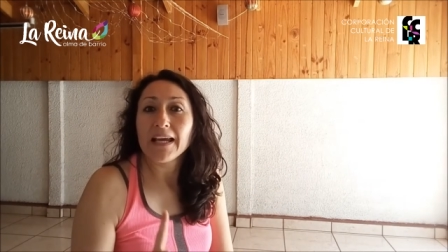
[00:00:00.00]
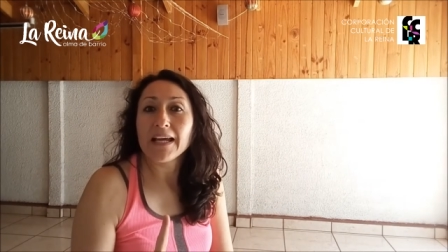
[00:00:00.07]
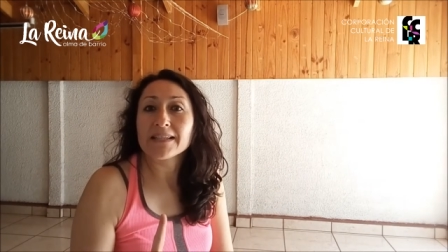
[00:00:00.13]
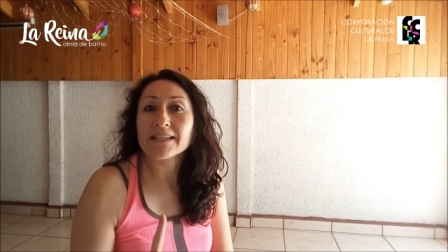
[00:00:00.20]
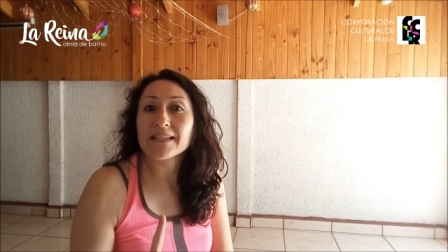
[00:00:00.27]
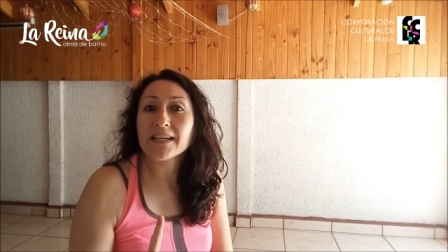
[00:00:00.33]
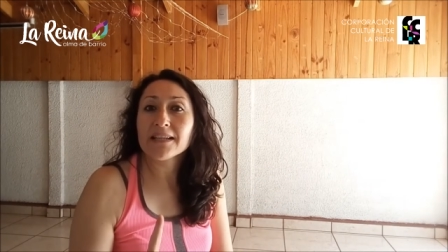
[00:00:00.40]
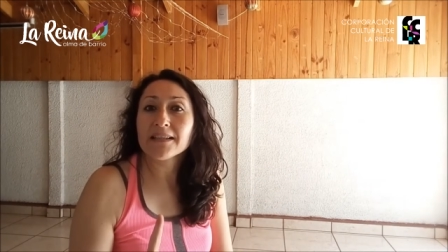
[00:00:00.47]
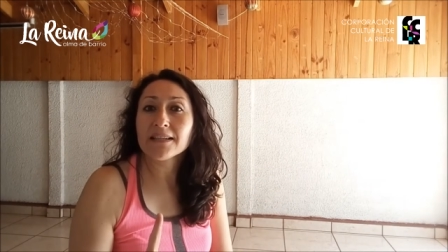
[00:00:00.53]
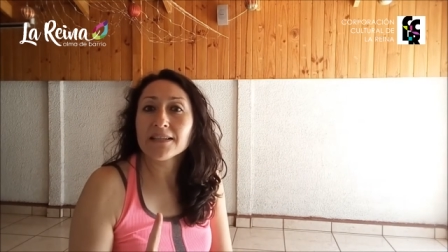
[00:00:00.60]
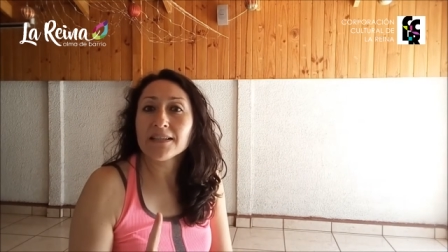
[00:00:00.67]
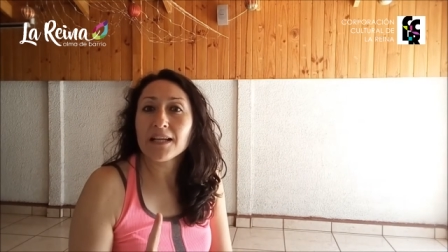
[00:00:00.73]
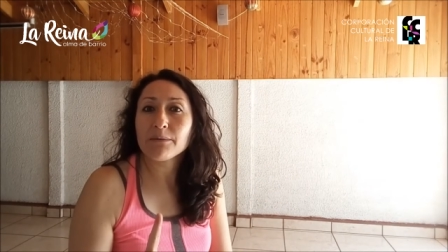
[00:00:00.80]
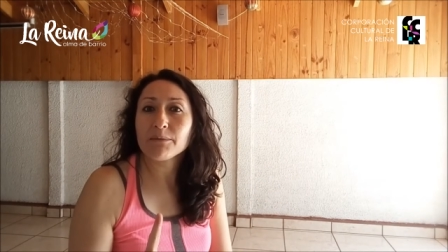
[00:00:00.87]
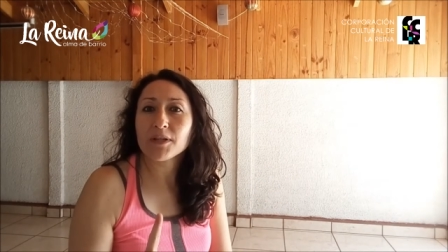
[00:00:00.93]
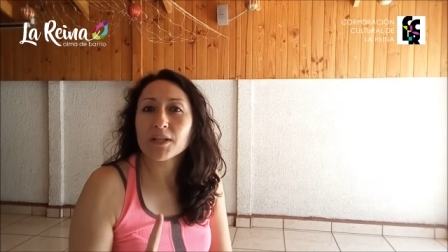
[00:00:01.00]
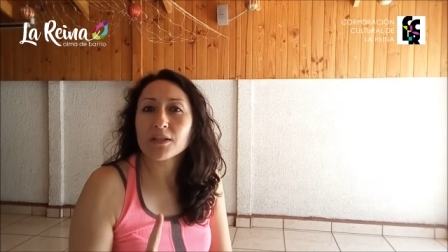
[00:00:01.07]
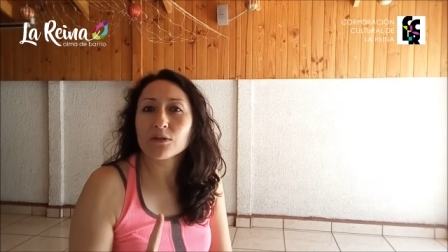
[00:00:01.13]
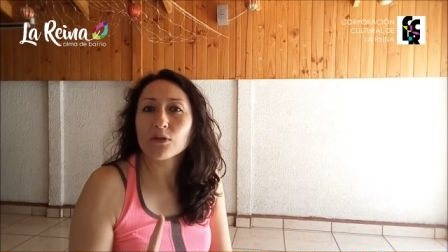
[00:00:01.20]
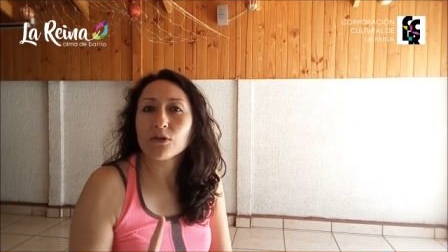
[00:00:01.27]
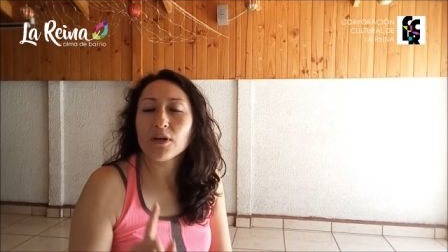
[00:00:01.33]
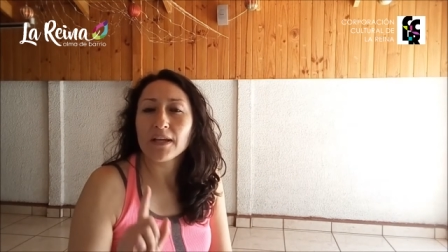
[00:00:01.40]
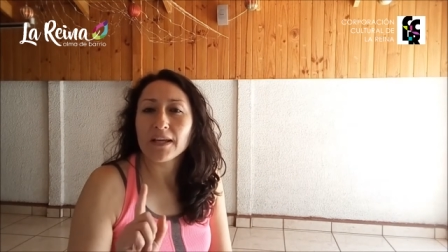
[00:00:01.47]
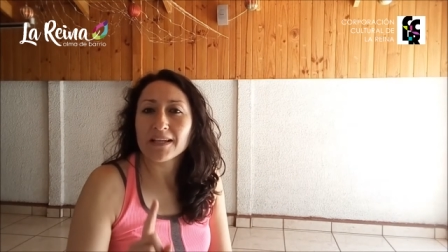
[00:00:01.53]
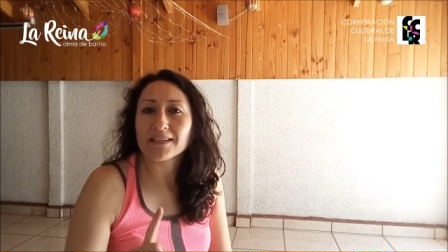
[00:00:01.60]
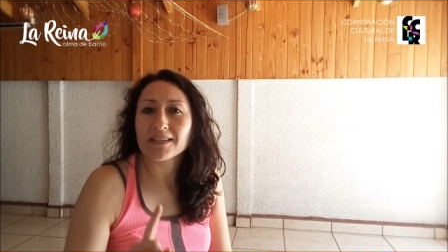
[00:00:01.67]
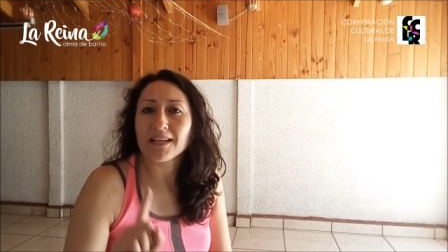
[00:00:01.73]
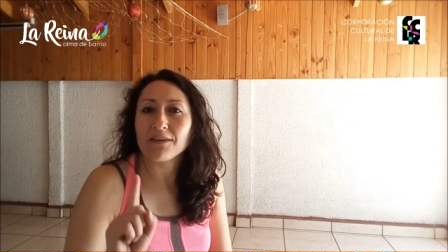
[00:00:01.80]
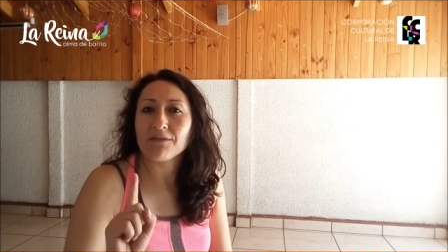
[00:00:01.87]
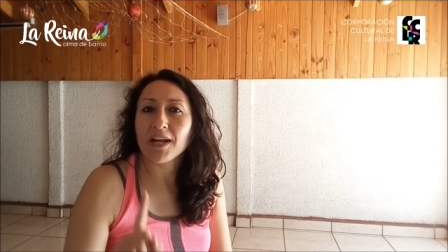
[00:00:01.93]
El siguiente estiramiento
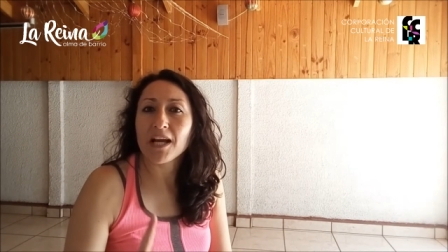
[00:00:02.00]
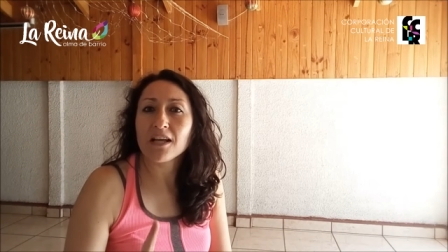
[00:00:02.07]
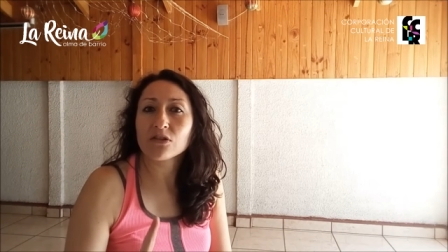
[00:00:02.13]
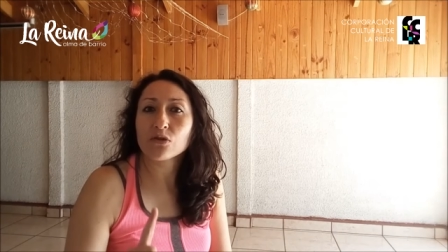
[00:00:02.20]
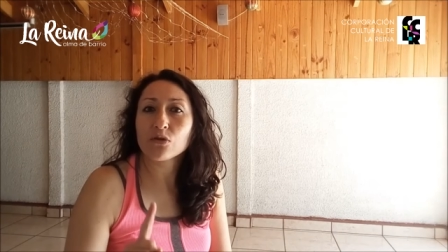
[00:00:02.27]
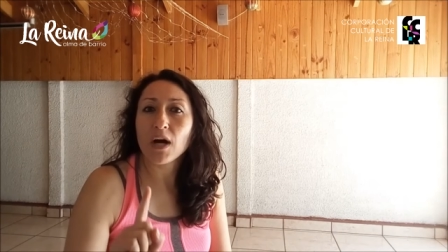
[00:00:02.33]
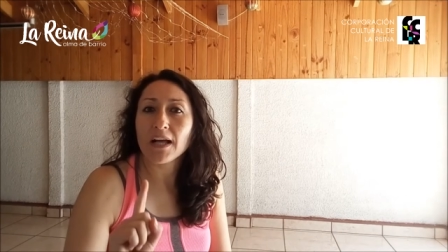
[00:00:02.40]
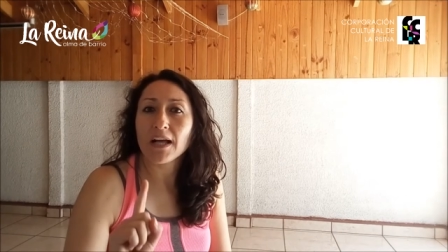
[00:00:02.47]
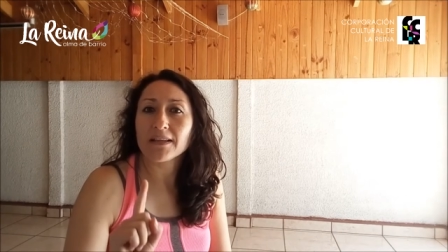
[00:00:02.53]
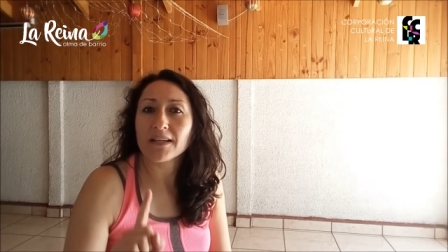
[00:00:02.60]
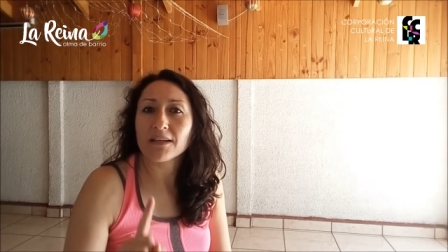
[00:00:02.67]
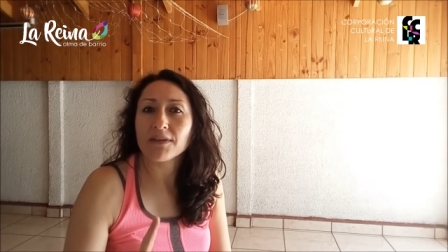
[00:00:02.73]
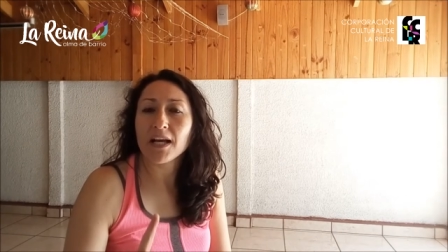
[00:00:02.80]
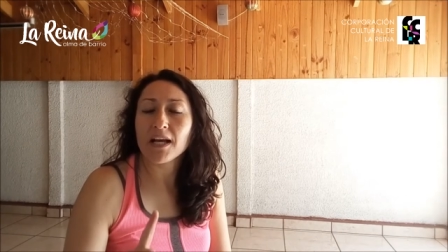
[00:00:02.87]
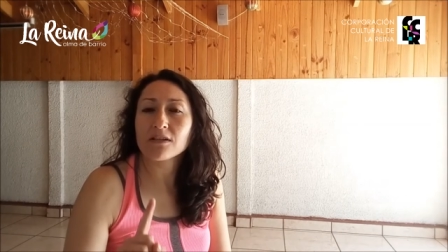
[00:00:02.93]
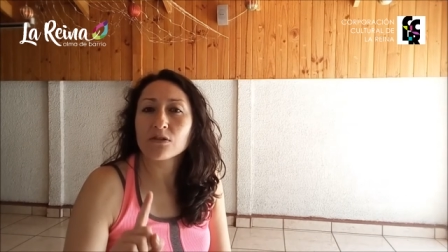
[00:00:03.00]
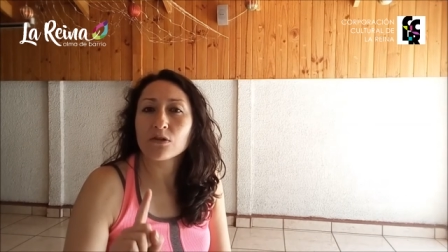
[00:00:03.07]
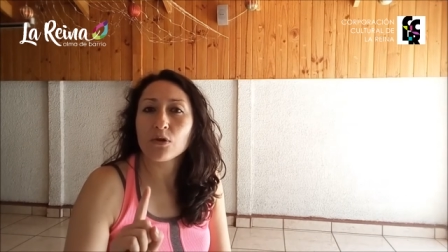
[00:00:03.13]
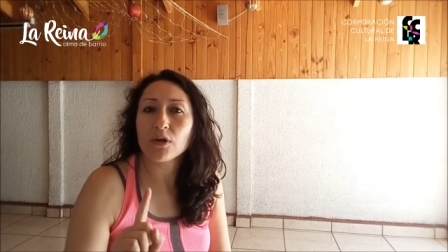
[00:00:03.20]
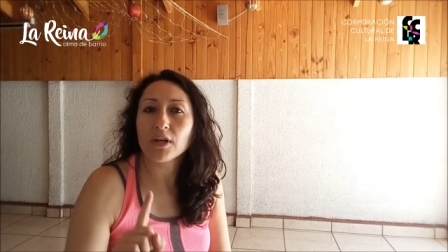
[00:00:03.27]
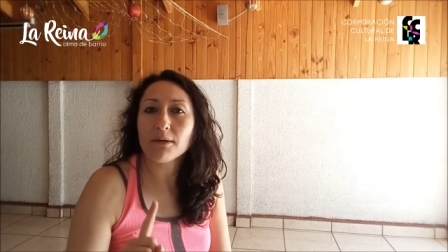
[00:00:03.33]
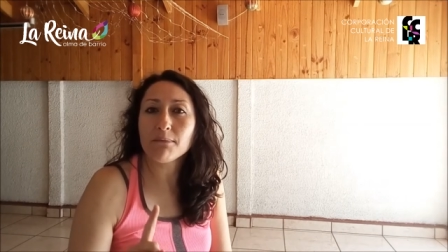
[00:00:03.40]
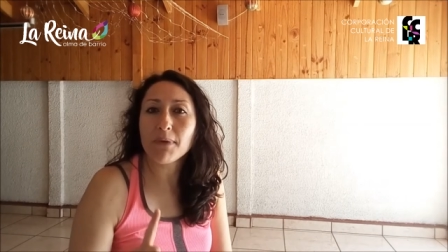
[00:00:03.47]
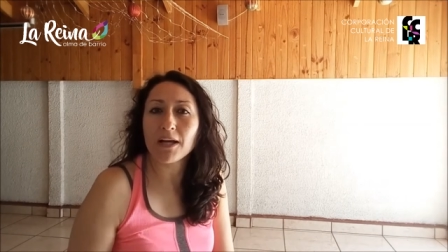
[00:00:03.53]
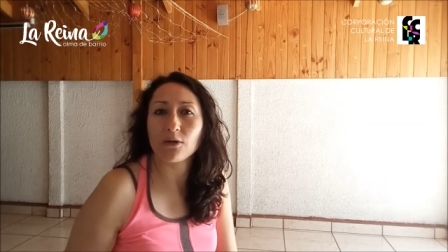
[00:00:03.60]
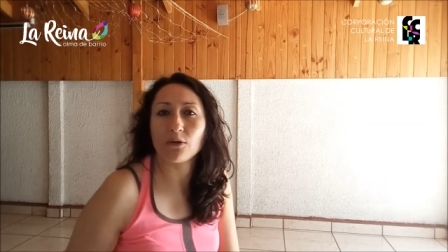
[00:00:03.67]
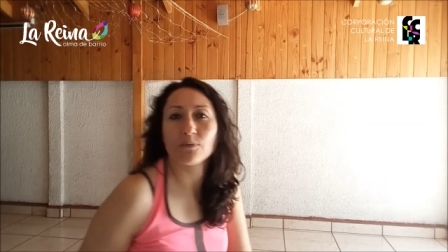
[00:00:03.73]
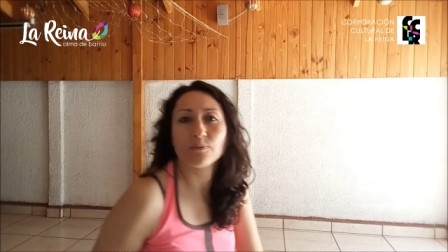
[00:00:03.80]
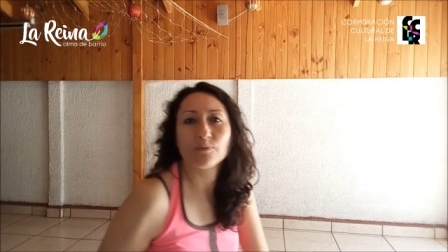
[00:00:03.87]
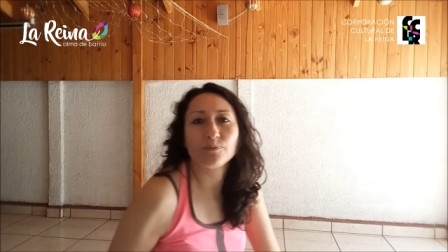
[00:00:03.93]
es de brazo, antebrazo y mano.